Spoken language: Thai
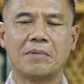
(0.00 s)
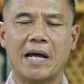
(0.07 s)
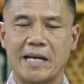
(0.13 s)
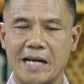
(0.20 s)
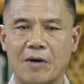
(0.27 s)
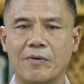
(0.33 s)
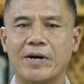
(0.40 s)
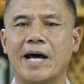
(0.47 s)
อัน
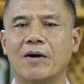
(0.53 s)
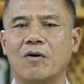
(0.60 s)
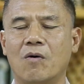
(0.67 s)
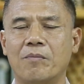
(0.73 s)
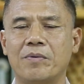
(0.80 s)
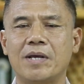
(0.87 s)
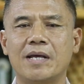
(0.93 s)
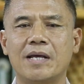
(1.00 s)
ยาวนานของ
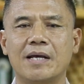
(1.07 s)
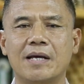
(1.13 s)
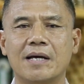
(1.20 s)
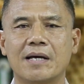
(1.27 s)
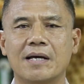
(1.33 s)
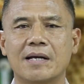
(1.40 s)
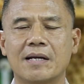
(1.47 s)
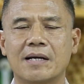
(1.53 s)
พี่
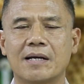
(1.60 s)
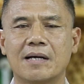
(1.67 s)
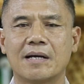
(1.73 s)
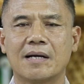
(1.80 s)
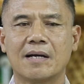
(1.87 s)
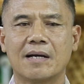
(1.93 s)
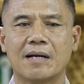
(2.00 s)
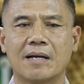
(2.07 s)

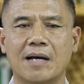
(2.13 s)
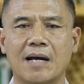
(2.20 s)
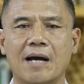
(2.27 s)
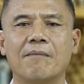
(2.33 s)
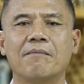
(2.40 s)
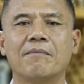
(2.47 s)
นะครั